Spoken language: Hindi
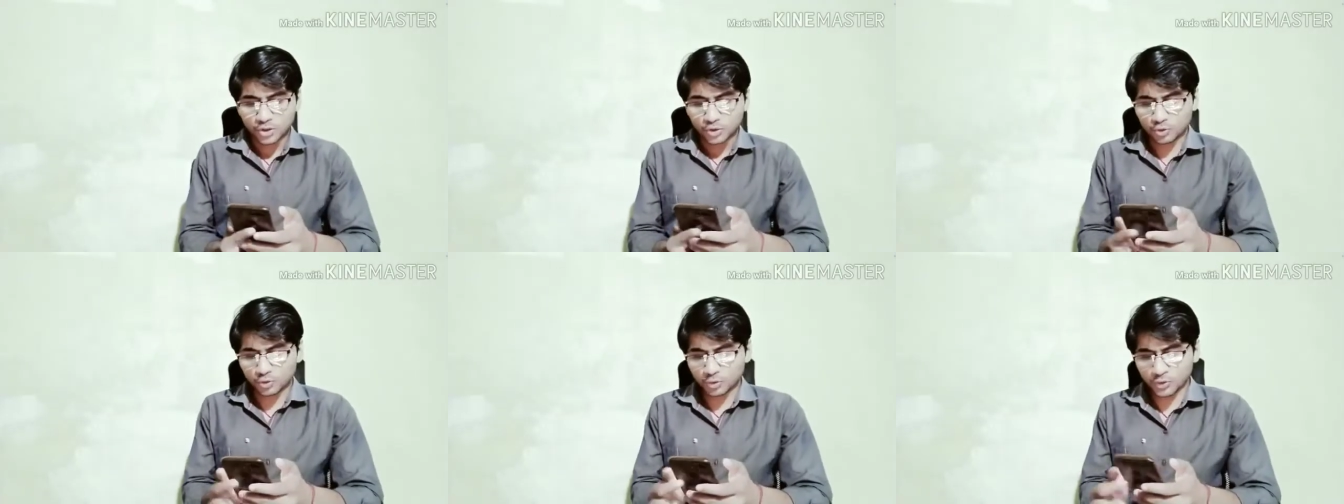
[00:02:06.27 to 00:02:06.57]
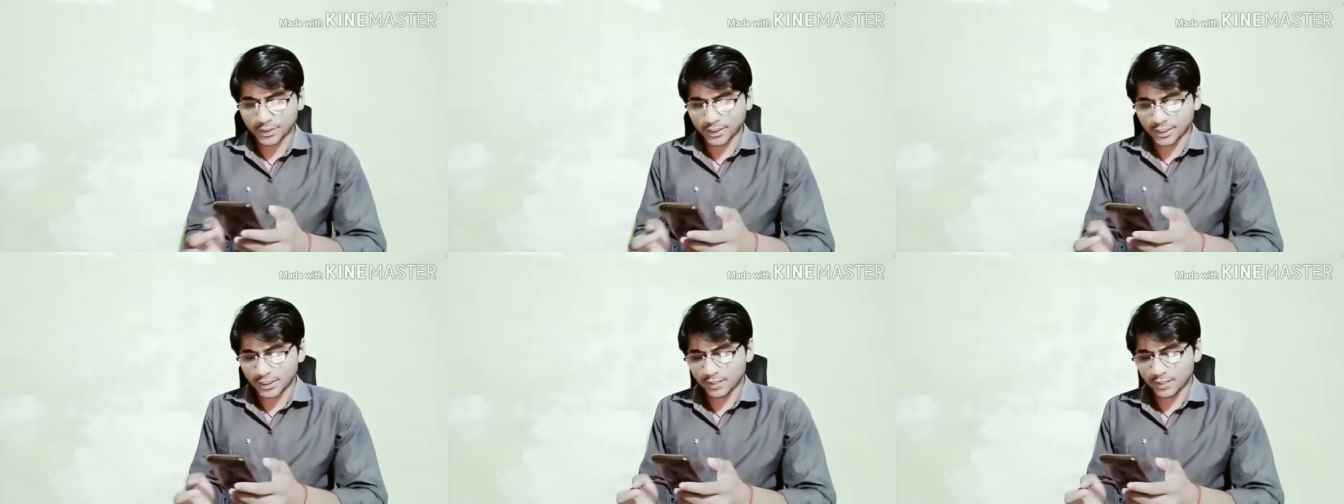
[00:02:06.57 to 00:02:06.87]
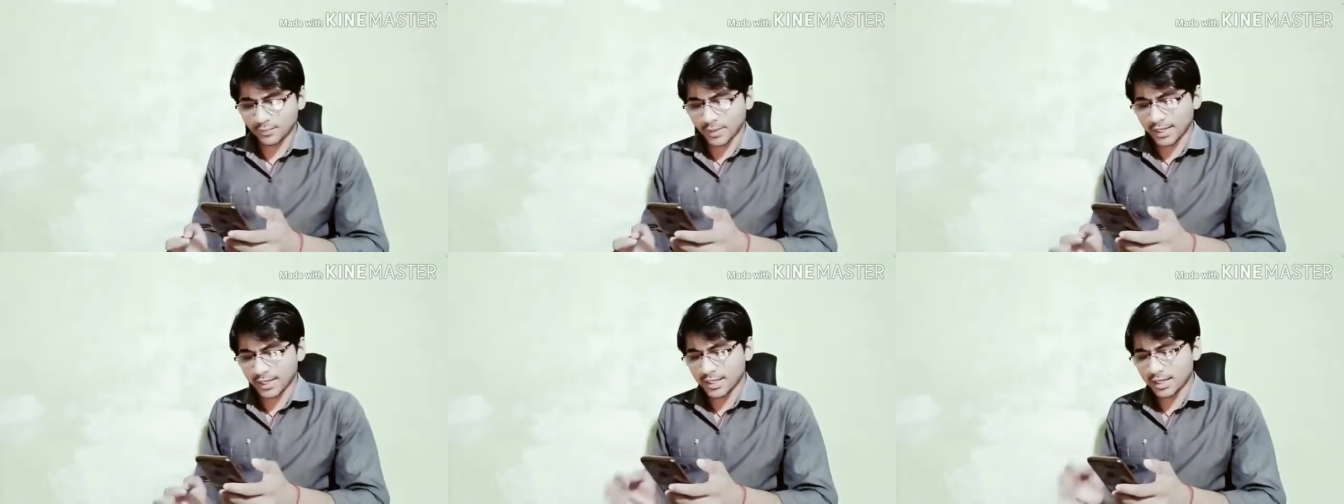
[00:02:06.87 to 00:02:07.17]
तो देखिए
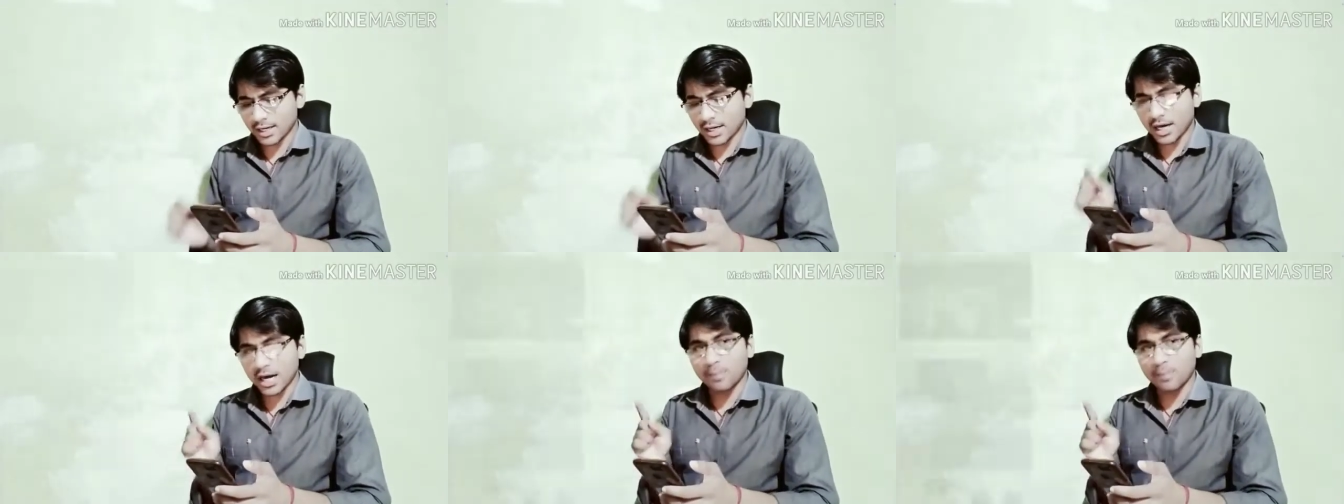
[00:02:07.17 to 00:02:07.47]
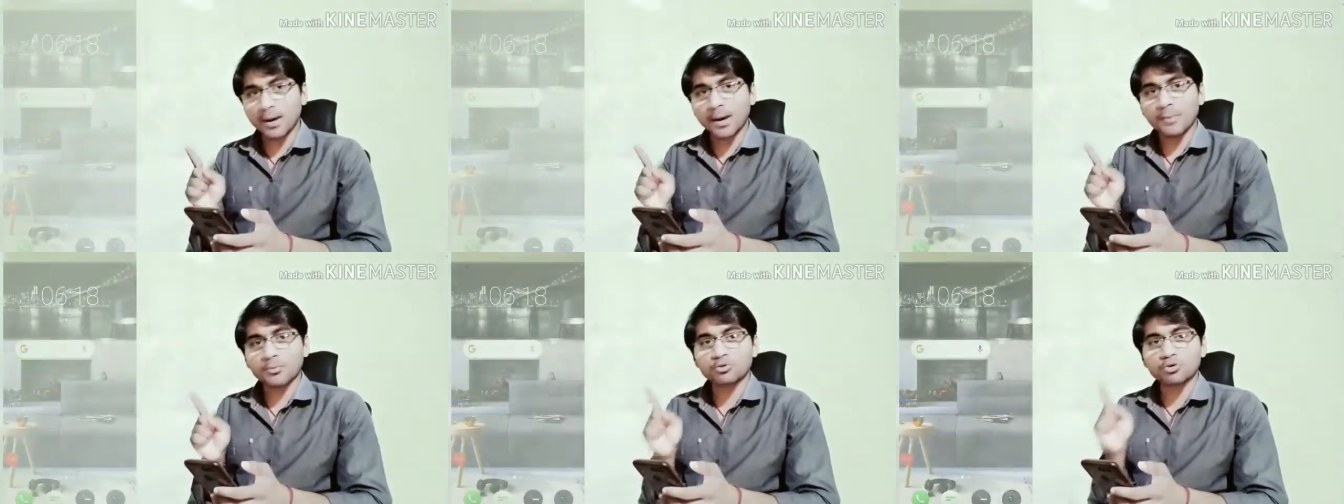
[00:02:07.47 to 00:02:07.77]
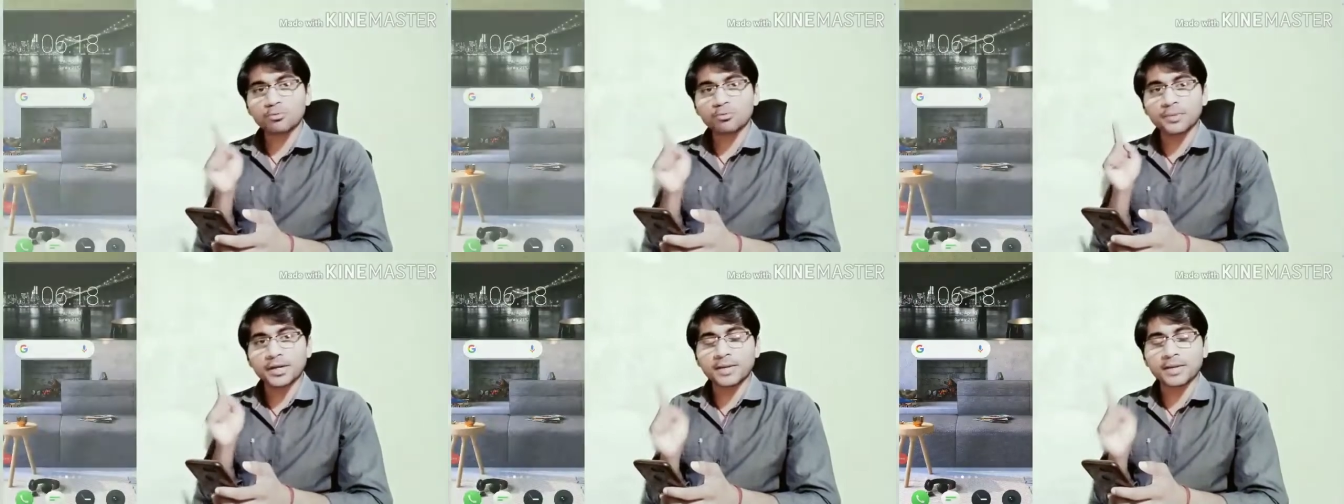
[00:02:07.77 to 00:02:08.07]
भाई अब
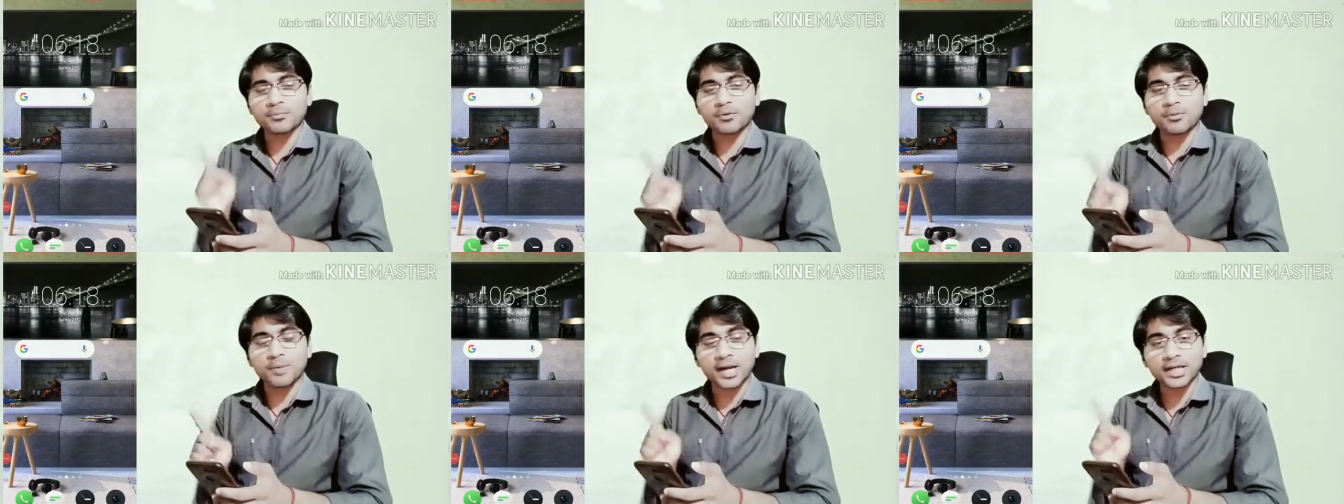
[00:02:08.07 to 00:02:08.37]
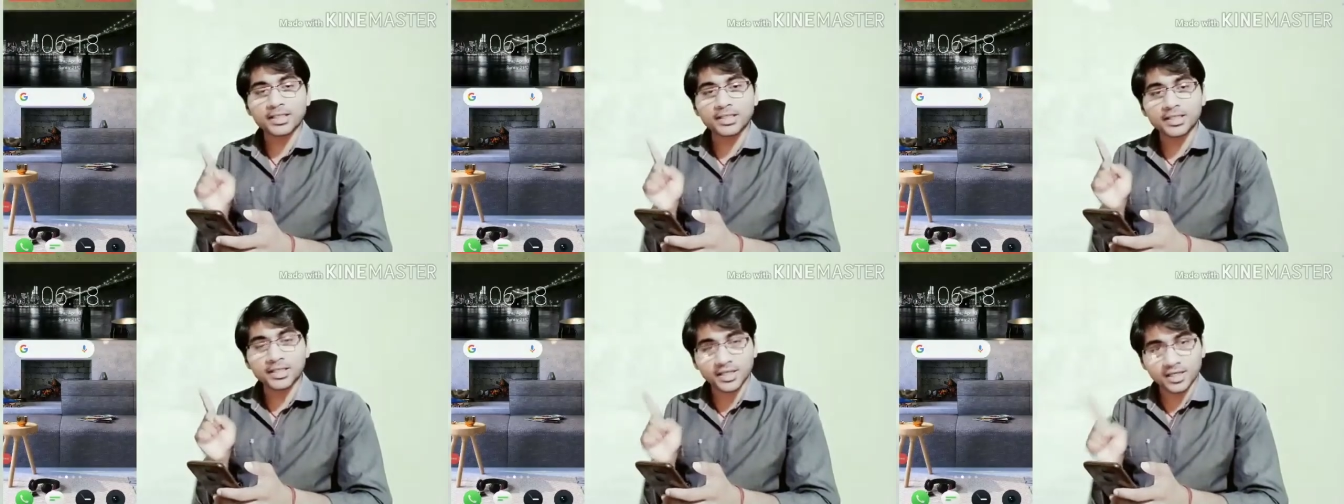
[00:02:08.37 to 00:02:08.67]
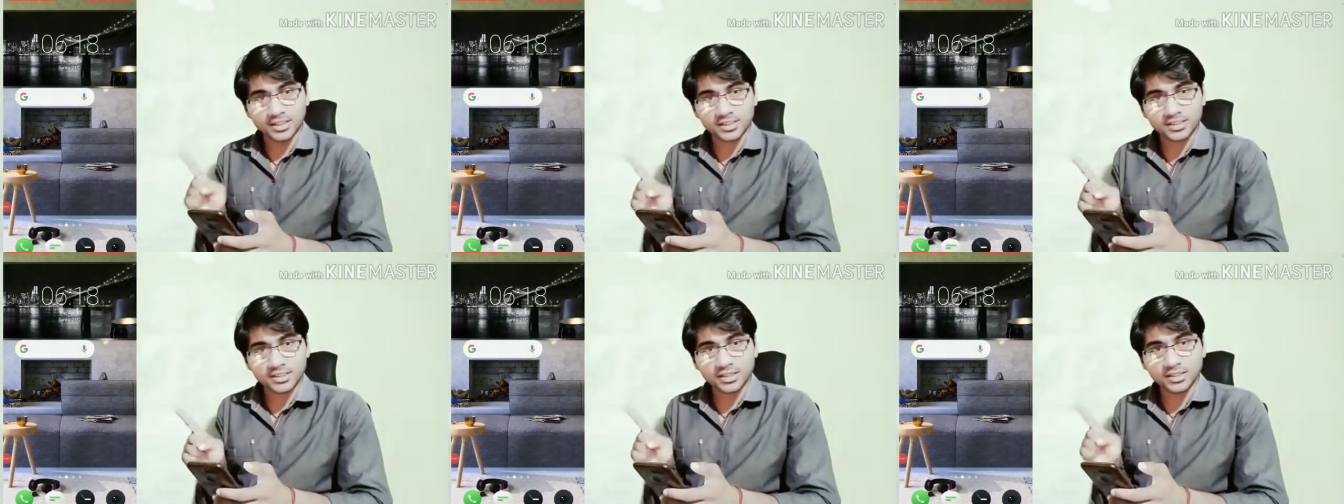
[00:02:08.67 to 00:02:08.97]
आपको मेरे मोबाइल की
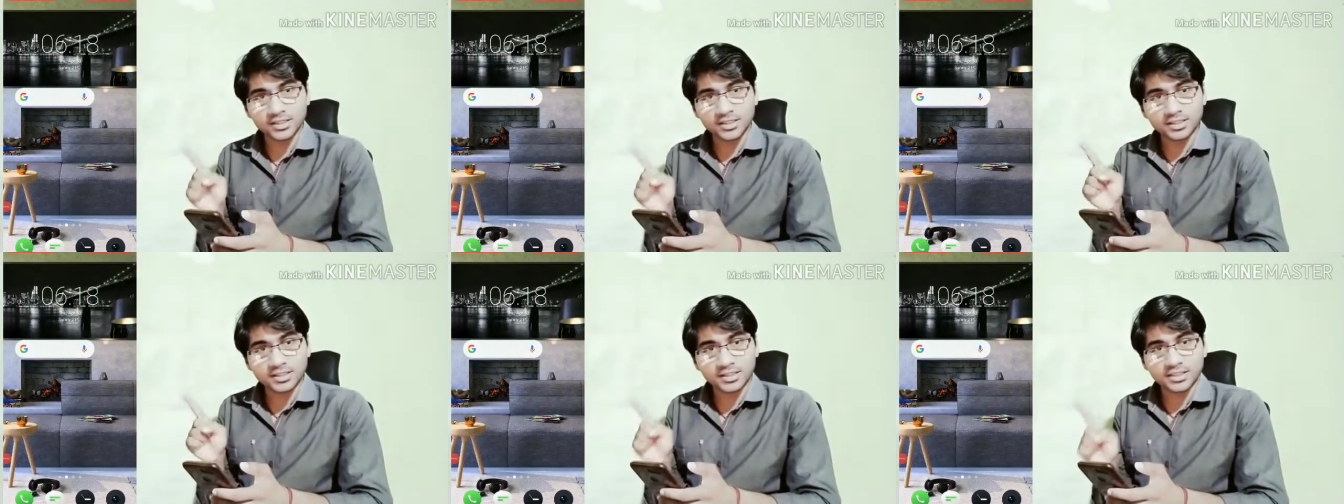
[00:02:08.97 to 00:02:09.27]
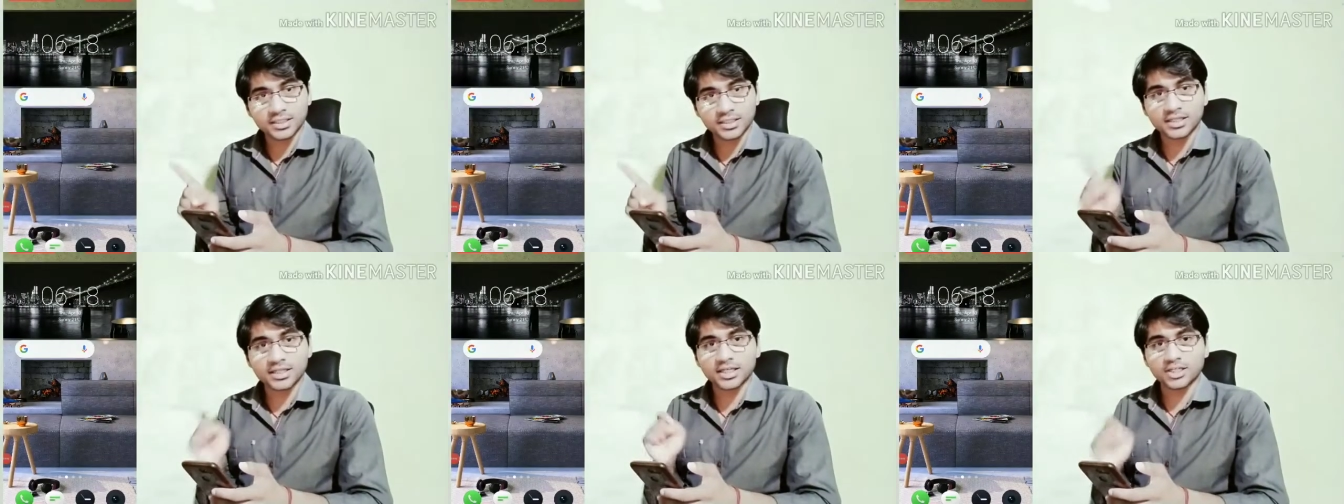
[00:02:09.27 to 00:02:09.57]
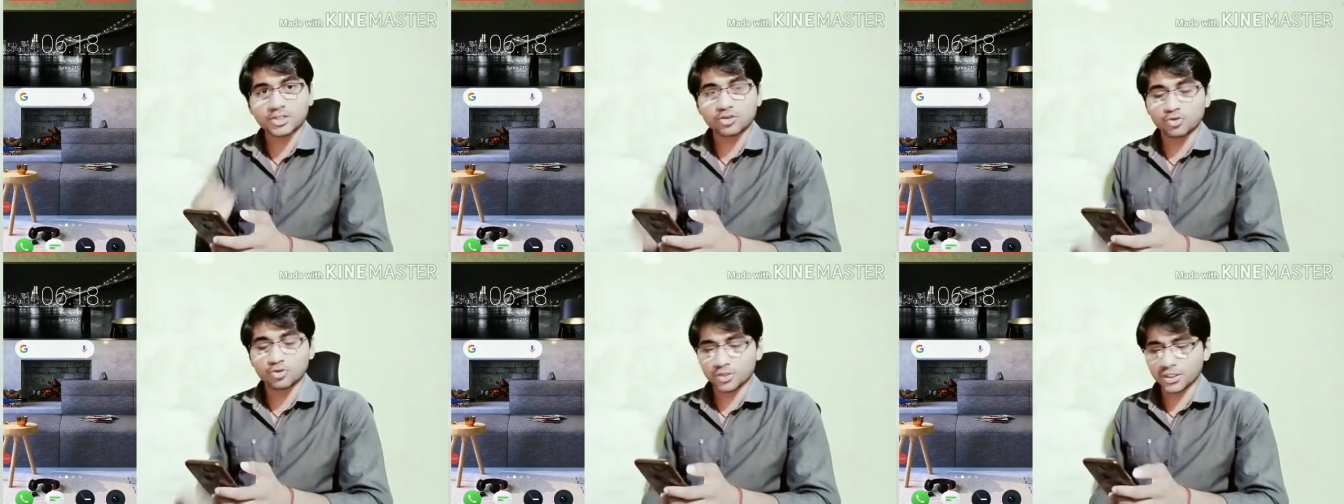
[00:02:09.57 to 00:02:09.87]
स्क्रीन दिख
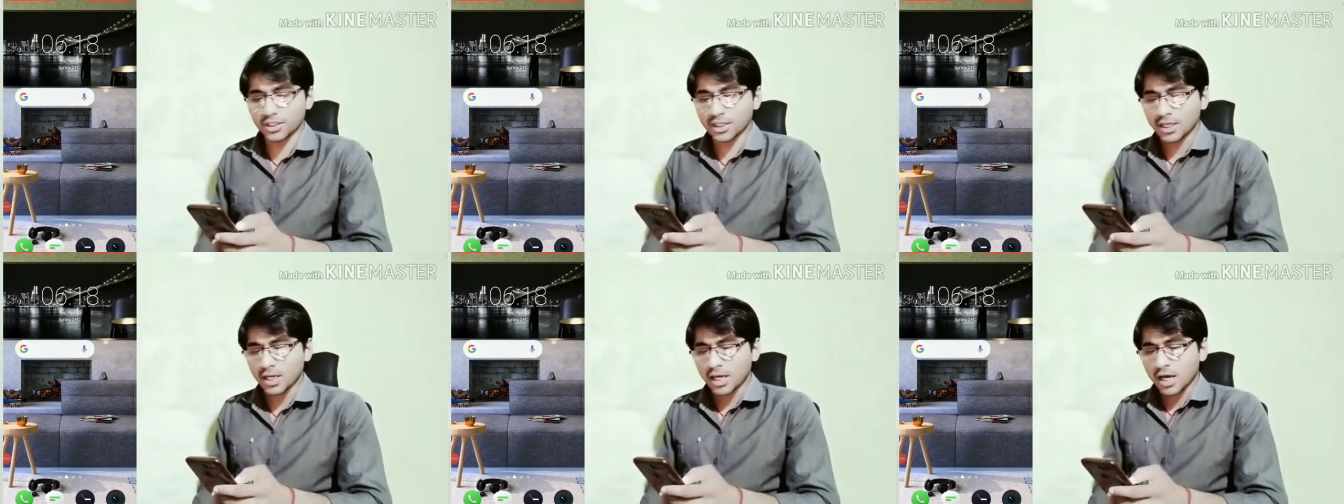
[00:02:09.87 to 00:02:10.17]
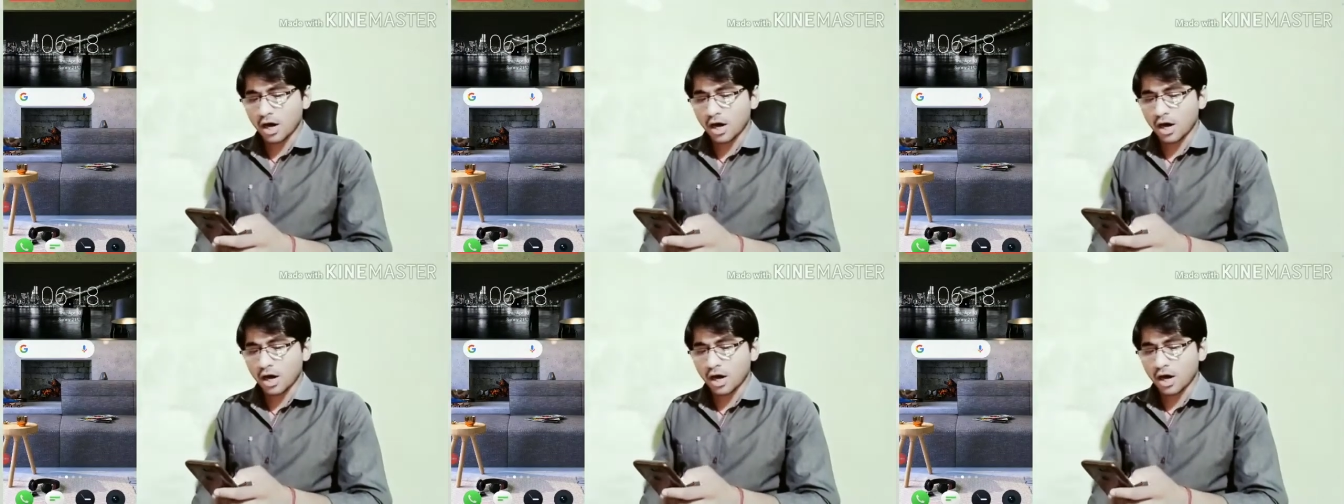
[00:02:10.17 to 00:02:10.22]
रही होगी